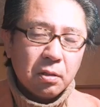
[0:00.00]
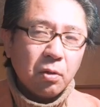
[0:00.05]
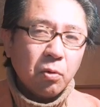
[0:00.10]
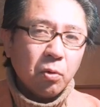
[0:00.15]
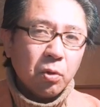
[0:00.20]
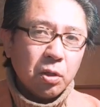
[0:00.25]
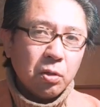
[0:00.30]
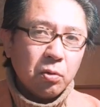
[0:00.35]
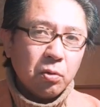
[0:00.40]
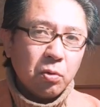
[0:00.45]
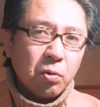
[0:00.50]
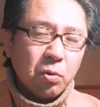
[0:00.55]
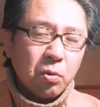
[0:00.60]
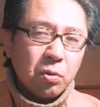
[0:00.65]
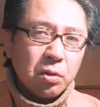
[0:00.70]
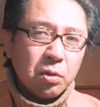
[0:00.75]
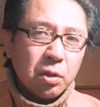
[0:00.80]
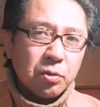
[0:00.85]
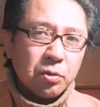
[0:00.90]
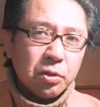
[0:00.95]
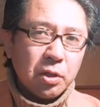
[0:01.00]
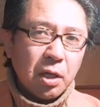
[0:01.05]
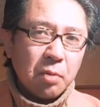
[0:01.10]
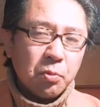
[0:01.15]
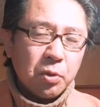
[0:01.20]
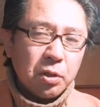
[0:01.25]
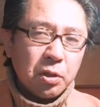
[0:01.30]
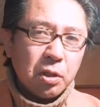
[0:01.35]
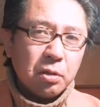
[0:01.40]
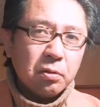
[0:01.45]
で、俺のところには取材
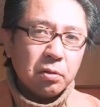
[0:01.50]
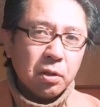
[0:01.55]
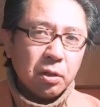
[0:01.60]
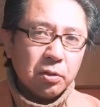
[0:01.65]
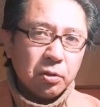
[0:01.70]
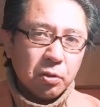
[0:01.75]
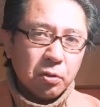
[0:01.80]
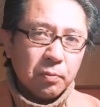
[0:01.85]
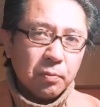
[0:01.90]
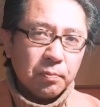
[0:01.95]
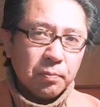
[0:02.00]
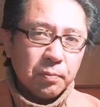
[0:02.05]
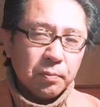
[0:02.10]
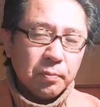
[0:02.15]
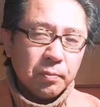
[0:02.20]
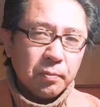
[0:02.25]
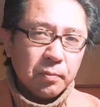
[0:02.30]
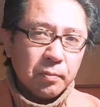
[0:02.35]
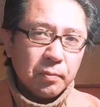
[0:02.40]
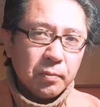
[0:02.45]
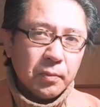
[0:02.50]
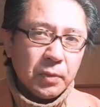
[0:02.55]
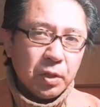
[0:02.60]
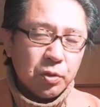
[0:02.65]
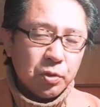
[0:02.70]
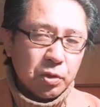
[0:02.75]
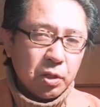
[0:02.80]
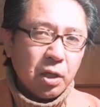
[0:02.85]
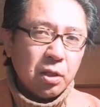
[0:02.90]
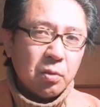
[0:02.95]
も来てるんですよ。
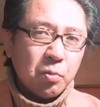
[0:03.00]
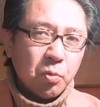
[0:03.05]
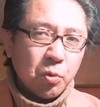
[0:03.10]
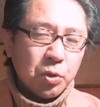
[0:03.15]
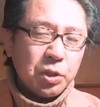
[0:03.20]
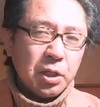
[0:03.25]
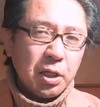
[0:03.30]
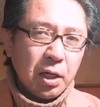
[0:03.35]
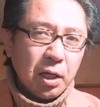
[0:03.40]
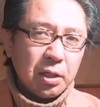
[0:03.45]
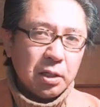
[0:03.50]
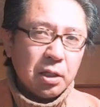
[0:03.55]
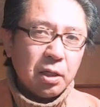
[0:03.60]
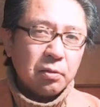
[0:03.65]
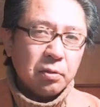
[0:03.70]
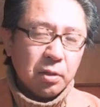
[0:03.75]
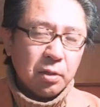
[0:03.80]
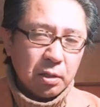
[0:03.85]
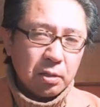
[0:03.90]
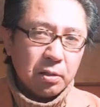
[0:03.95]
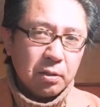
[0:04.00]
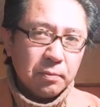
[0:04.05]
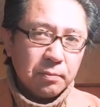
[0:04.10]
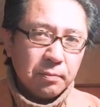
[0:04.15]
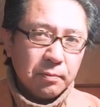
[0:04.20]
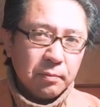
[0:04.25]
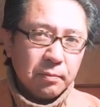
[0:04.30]
取材の申し入れが来てるんです。